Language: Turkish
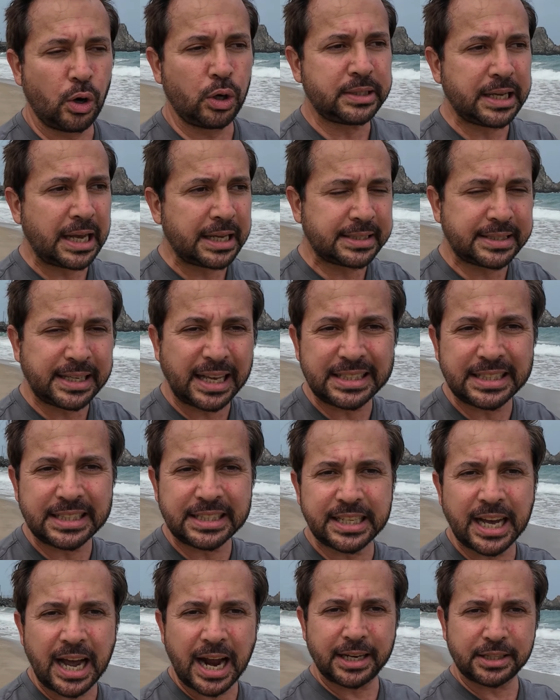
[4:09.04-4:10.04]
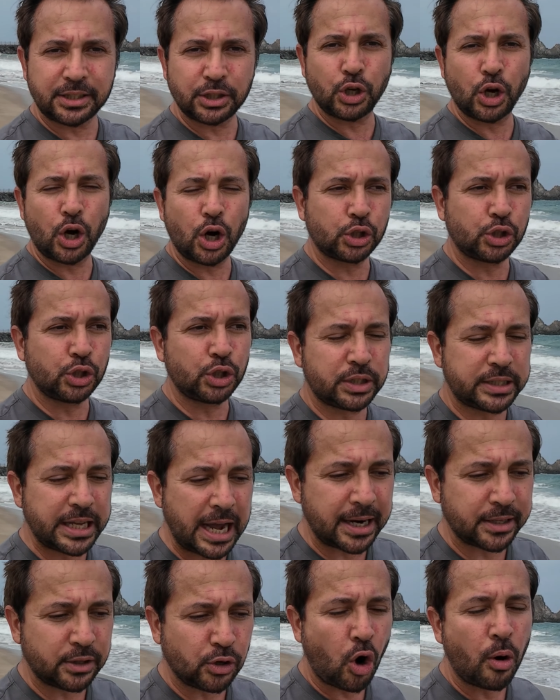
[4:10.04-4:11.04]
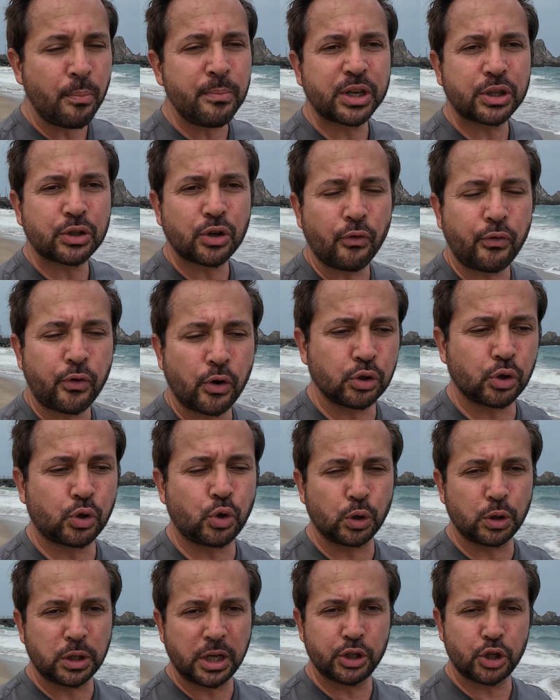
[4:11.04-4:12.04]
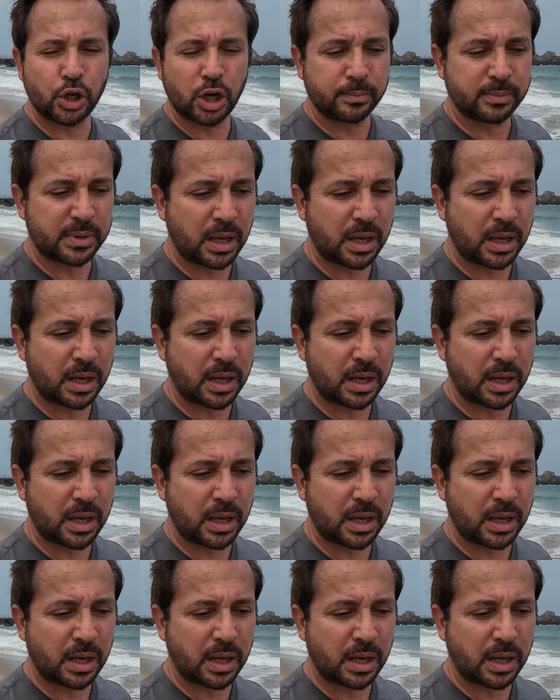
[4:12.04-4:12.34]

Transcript: O yüzden ses işareti gördüğünüz yerde o mikrofonu kullanıyorum